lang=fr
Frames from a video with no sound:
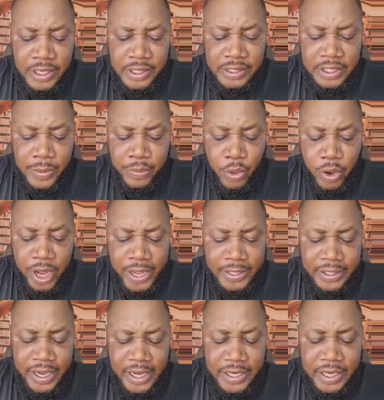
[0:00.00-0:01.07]
c'est pour
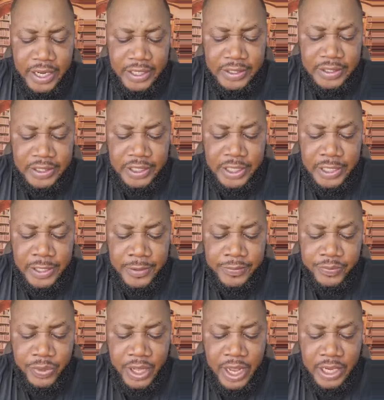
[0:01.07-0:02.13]
être anéantis
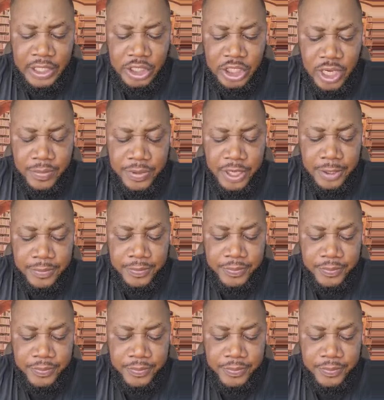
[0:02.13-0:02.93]
à jamais.